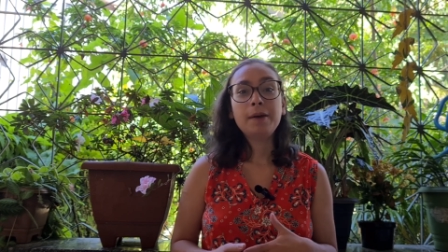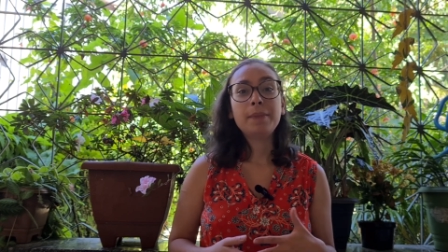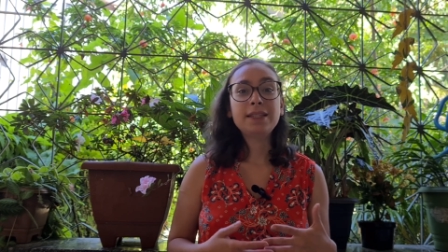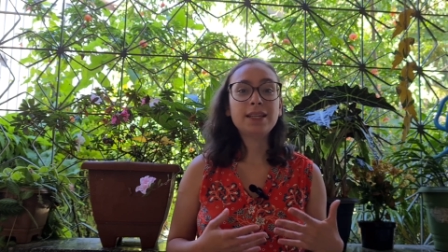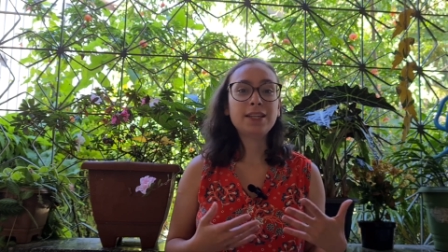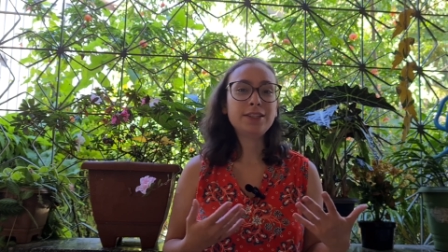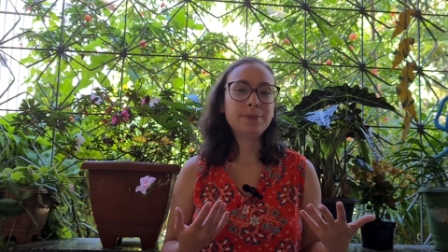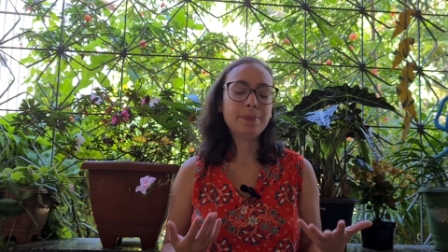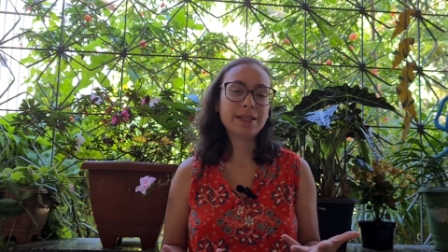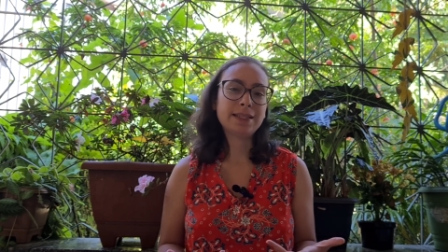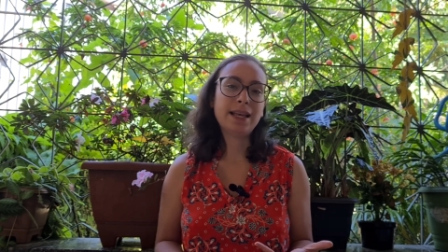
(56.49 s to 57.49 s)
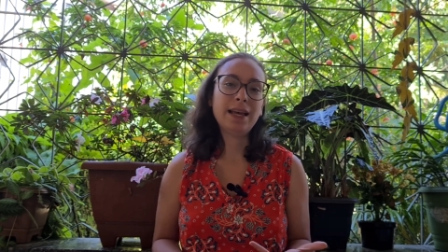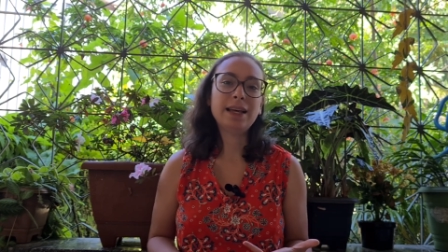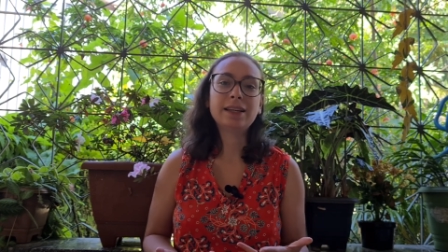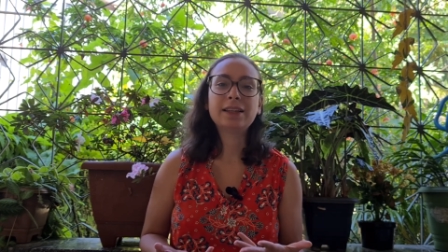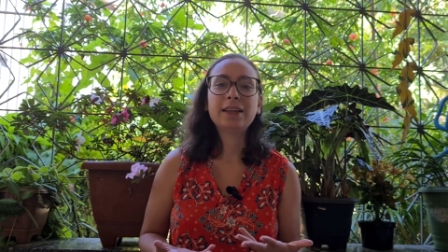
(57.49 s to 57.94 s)
Mas se a gente
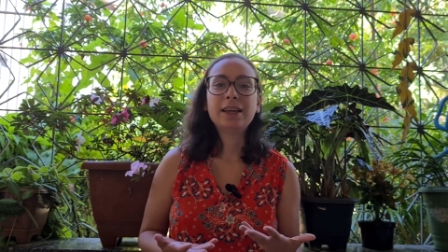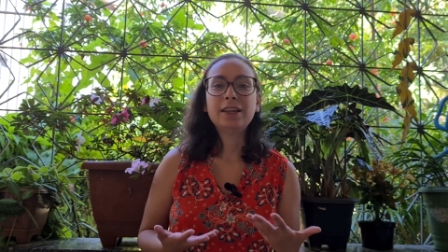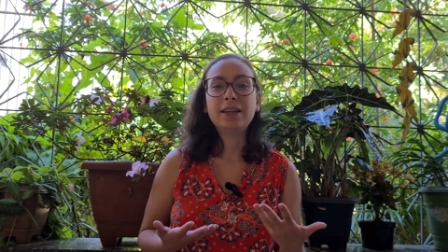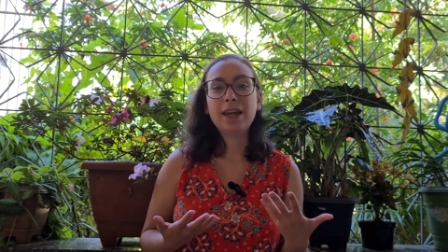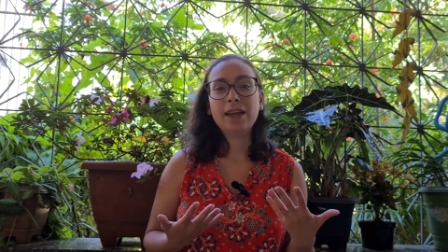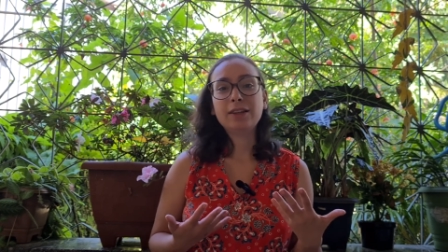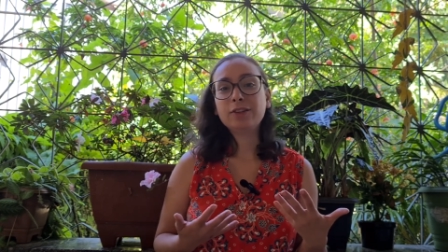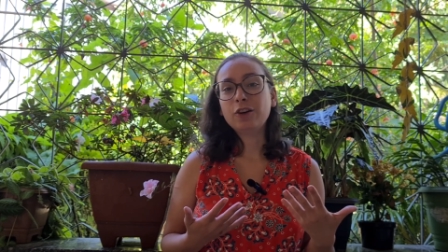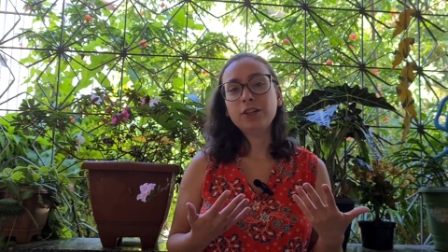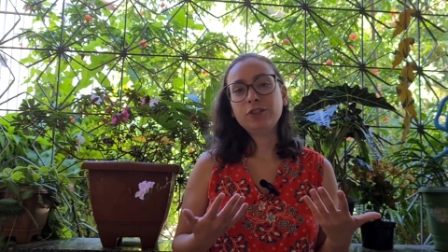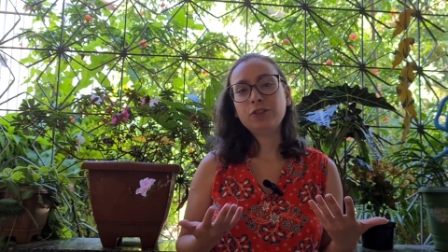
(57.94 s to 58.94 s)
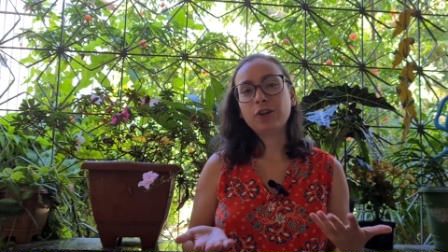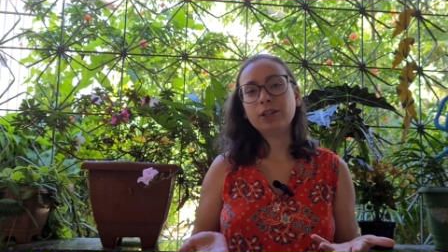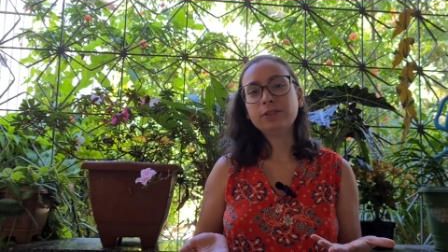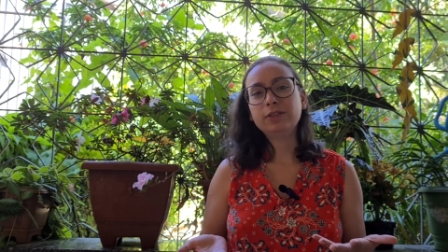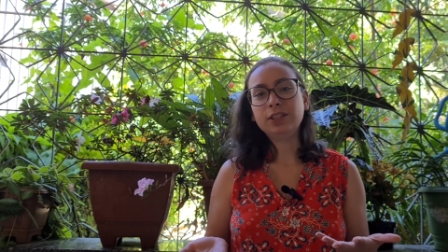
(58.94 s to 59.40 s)
pensar, é, nós
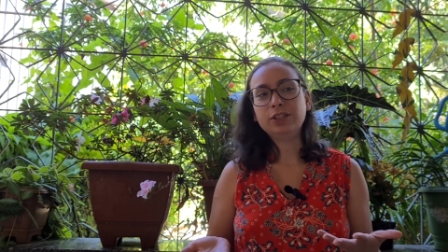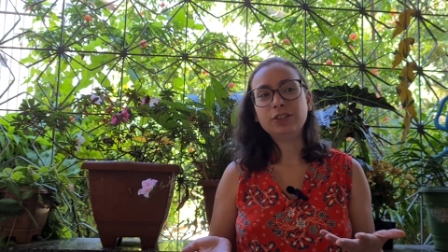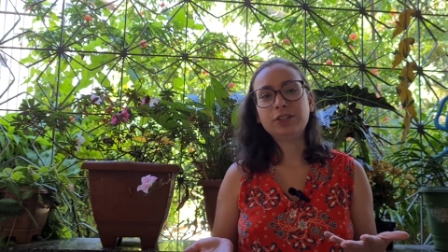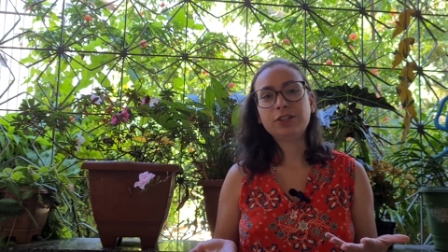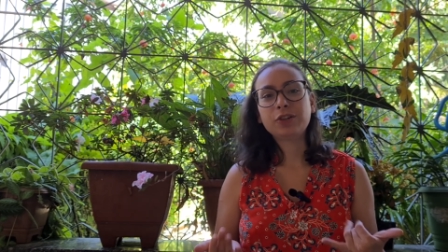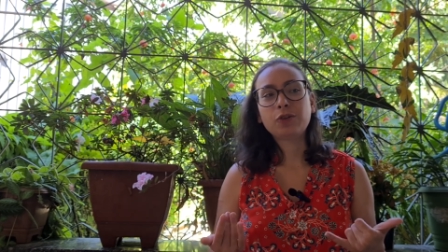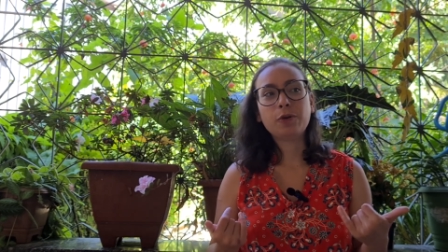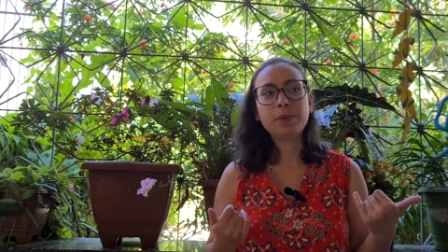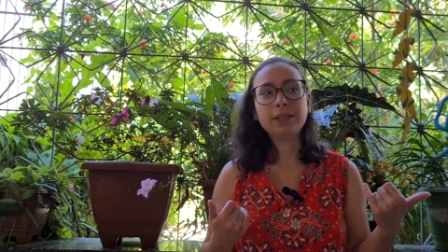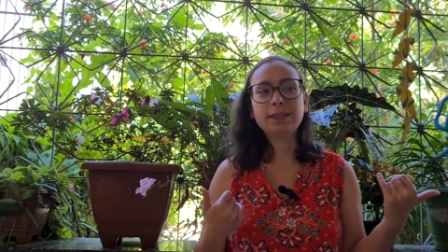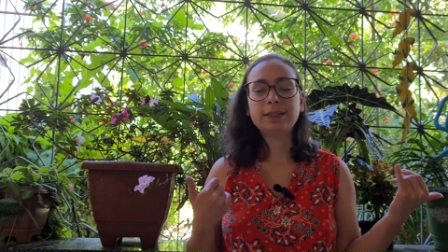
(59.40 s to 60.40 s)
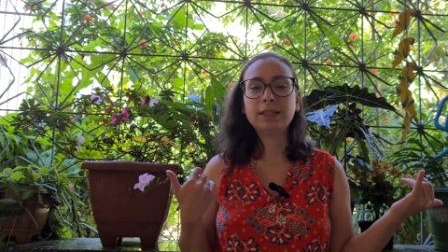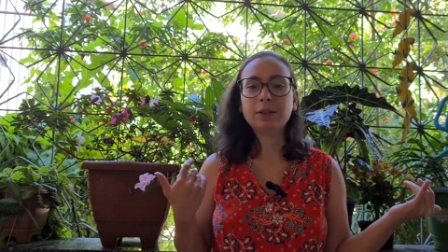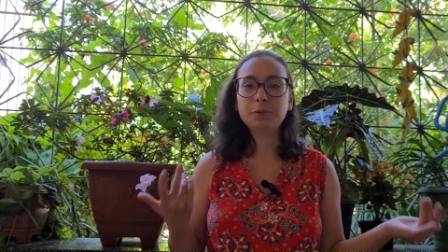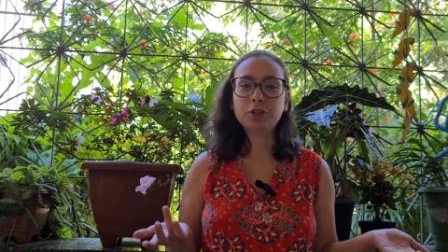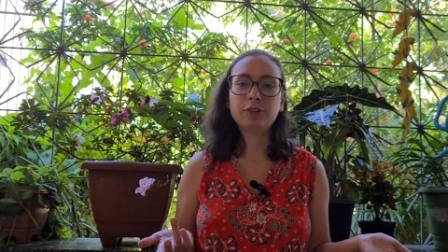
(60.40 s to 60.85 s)
jovens
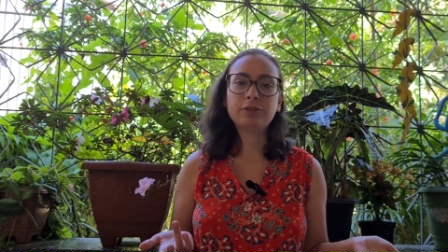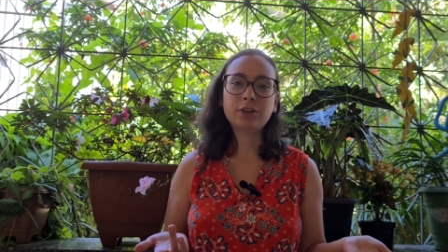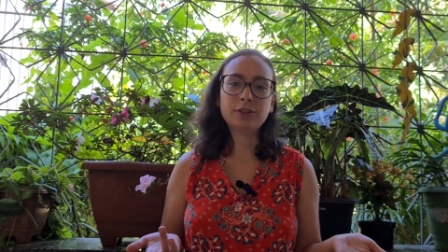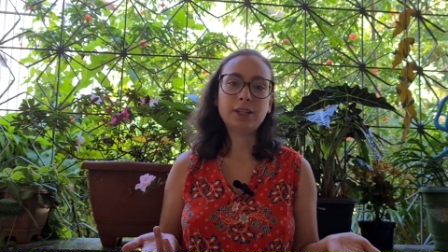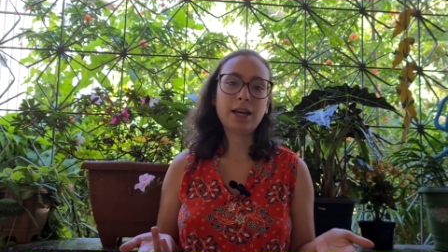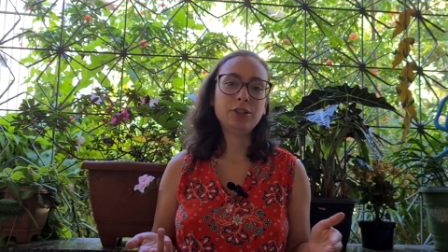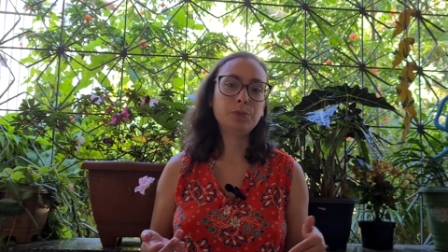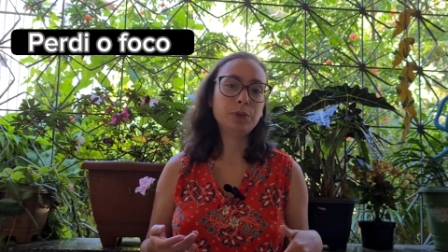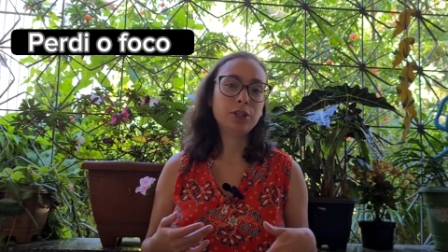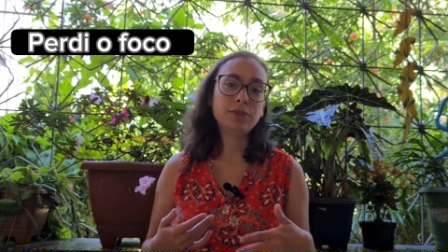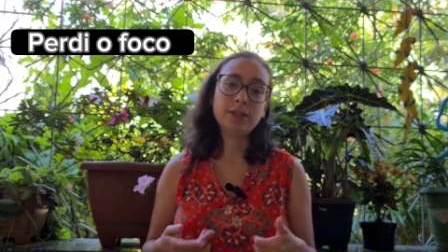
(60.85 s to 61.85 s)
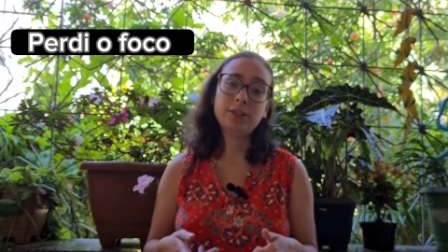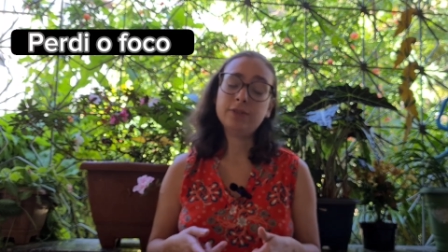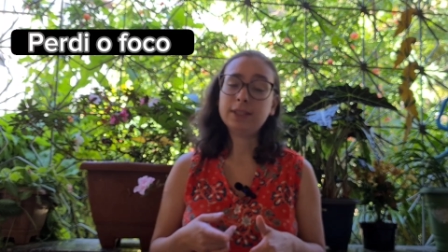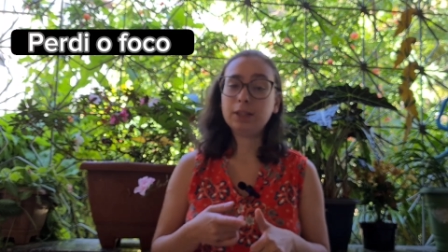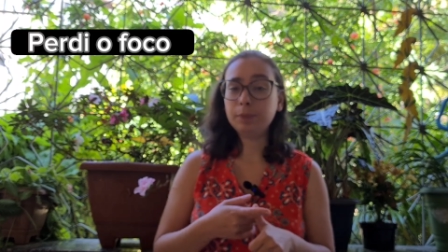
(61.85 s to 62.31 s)
começamos na faculdade muitas vezes
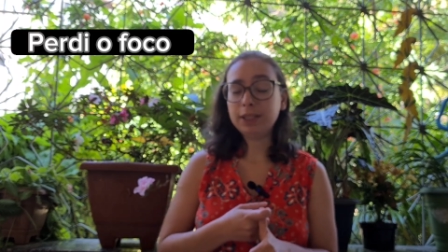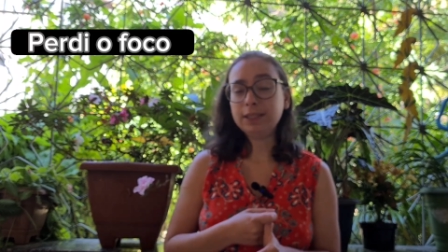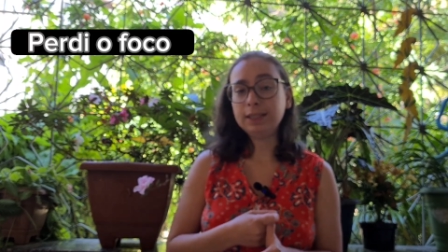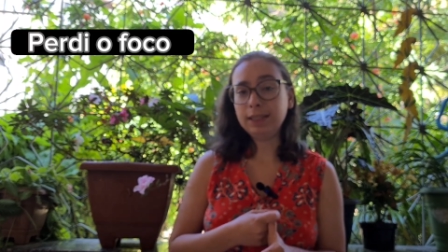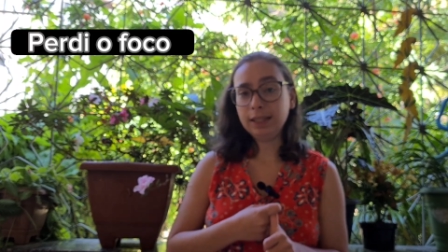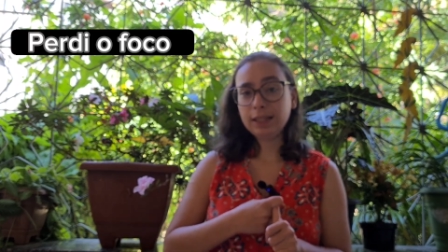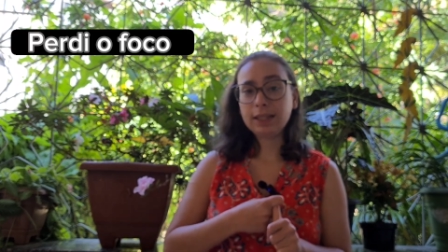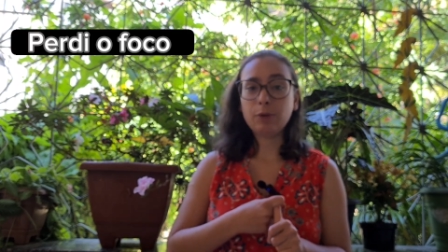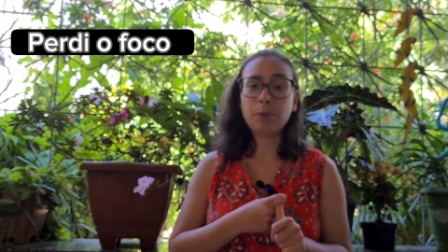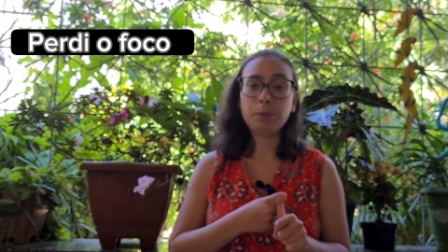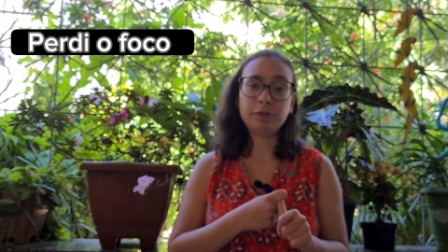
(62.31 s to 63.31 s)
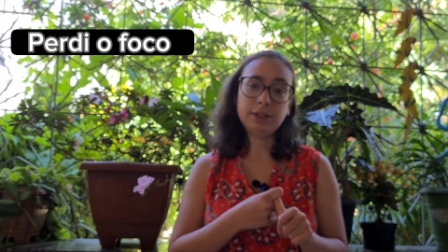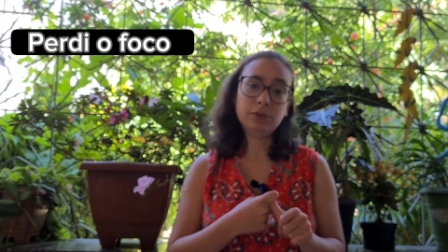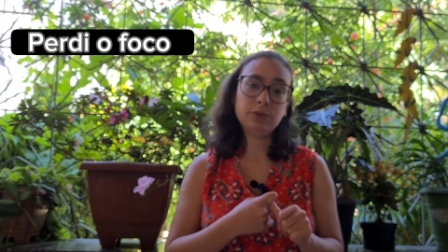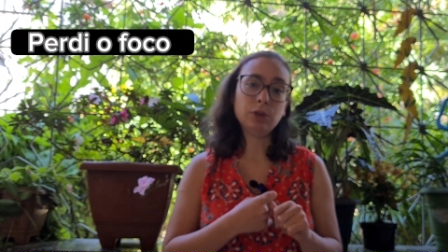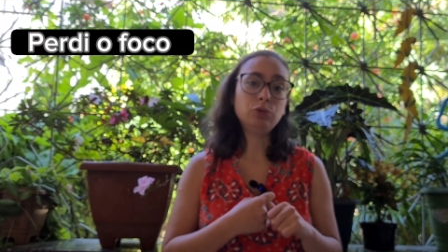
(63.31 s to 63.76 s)
fazendo medicina, que é uma profissão tão